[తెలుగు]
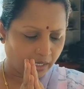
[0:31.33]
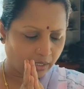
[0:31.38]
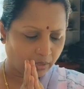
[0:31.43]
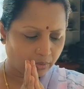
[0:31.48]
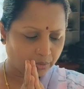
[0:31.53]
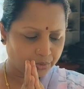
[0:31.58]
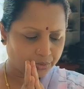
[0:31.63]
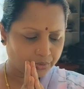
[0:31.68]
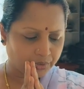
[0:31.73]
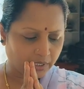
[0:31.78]

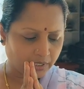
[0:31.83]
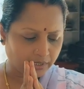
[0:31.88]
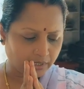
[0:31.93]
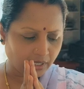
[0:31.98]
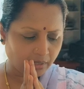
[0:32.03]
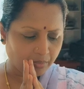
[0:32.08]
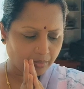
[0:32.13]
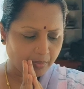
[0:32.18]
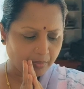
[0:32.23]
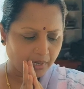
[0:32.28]
ఈరోజు
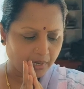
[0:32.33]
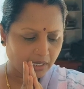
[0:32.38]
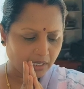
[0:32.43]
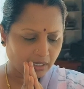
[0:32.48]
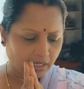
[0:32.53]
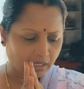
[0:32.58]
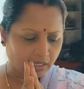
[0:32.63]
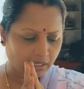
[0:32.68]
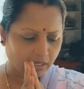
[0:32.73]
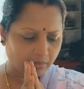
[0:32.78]
సందర్భం
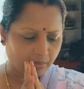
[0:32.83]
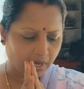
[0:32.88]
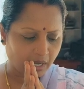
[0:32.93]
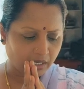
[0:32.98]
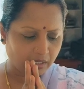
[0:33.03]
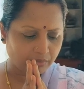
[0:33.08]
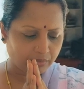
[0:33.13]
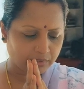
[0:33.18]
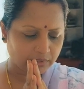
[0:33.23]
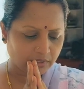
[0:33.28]
ఏంటంటే
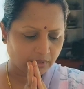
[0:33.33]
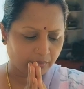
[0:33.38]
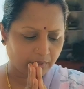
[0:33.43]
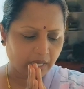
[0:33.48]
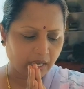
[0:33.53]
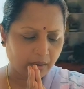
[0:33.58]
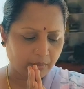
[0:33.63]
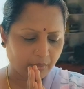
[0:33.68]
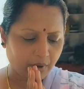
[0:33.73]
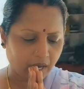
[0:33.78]
మానవ
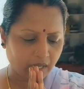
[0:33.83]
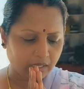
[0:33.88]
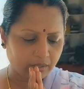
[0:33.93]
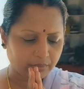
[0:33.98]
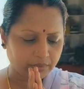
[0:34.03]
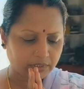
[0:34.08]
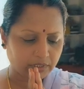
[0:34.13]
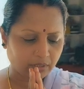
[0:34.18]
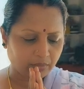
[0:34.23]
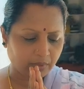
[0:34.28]
సేవయే మాధవ
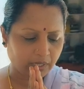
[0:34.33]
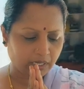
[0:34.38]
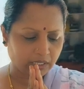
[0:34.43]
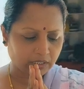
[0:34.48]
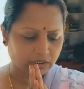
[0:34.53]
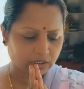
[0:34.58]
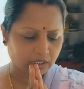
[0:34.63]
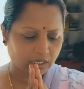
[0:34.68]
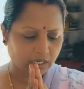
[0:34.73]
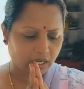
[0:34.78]
సేవే
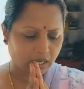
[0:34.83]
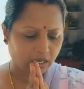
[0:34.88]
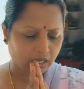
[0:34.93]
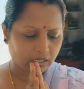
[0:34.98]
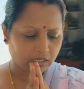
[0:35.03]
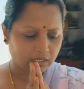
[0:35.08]
లక్ష్యంగా